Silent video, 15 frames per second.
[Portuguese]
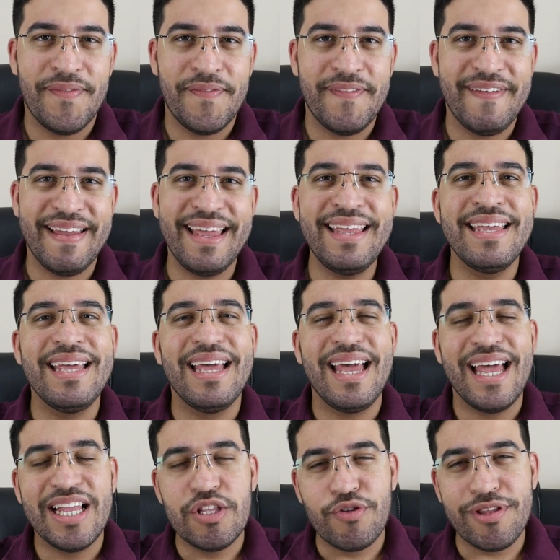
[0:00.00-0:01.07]
Não é?
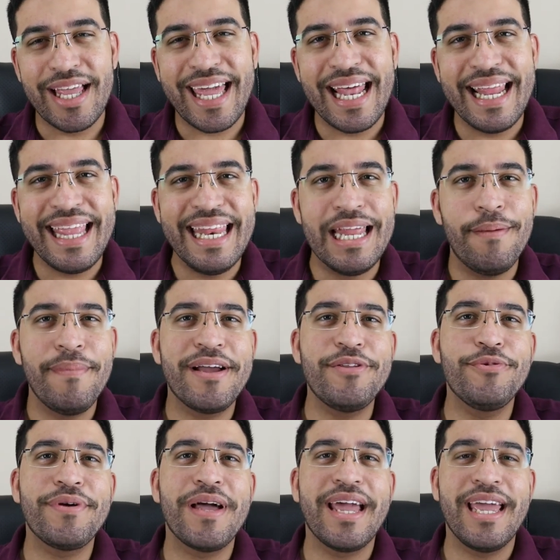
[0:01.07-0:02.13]
Toda aquela
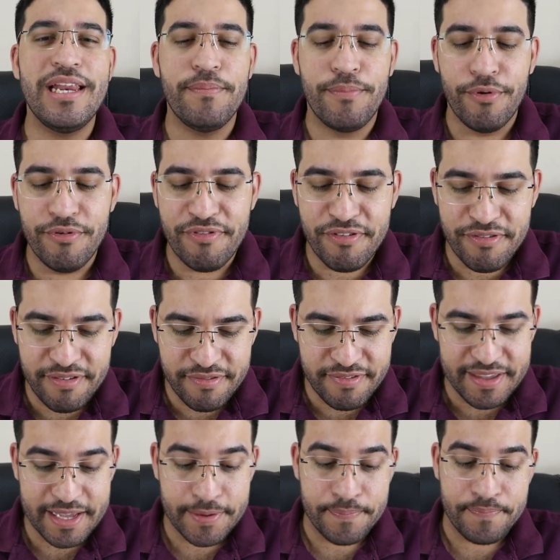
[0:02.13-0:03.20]
dinâmica do que aquele povo
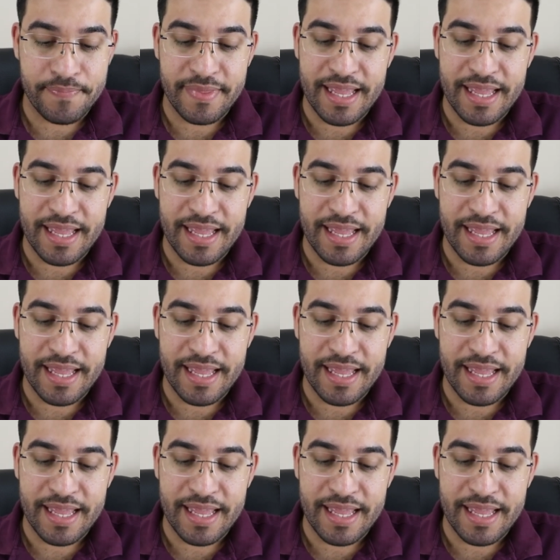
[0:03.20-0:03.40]
vivia.